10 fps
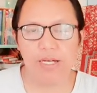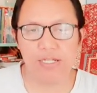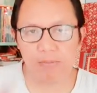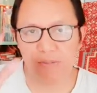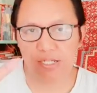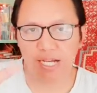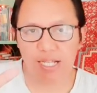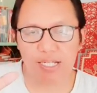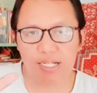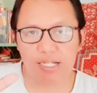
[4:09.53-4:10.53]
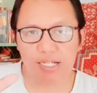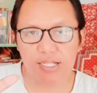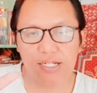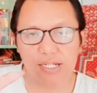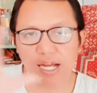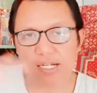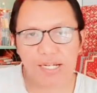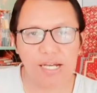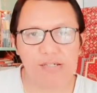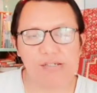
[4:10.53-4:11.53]
Seperti saat ini, tidak
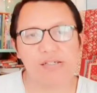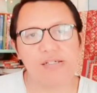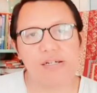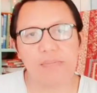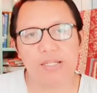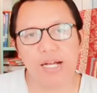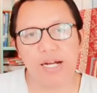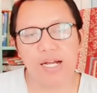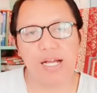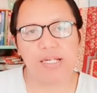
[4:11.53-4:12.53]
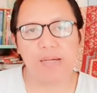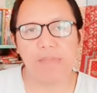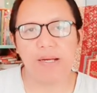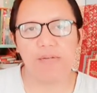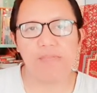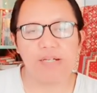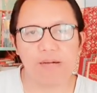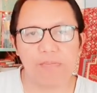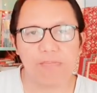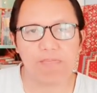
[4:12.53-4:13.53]
ada yang menyangka ada pandemi
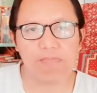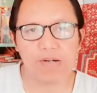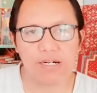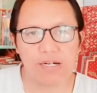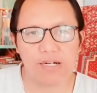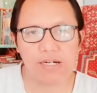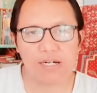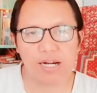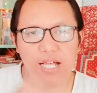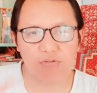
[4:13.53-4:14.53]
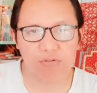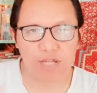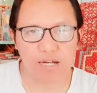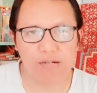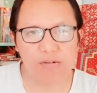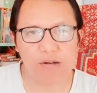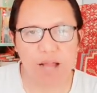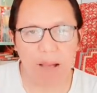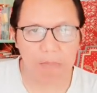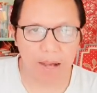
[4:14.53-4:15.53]
yang berkelanjutan
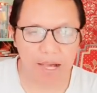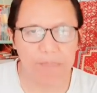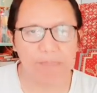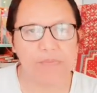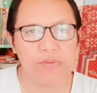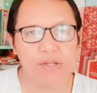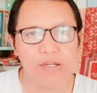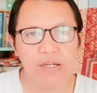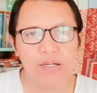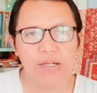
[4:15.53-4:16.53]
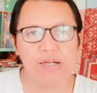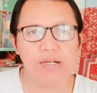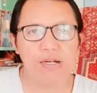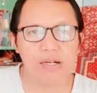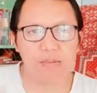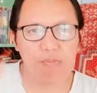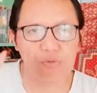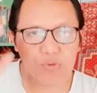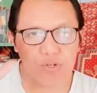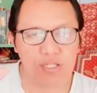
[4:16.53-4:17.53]
lama Nah,
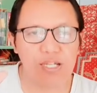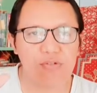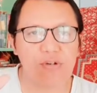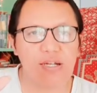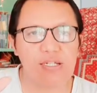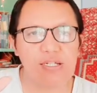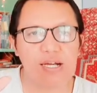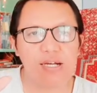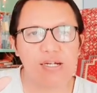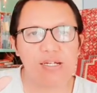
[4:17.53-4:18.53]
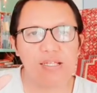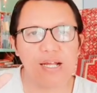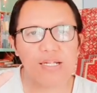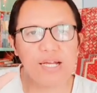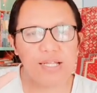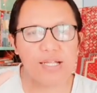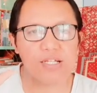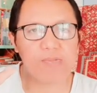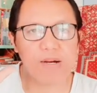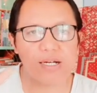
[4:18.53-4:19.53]
musuh kita juga tidak kita lihat dan
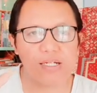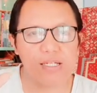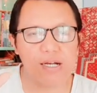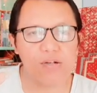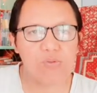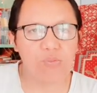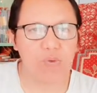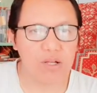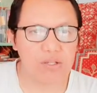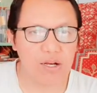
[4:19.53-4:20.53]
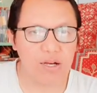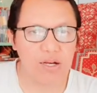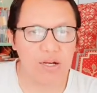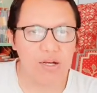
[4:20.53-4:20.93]
sebagainya semuanya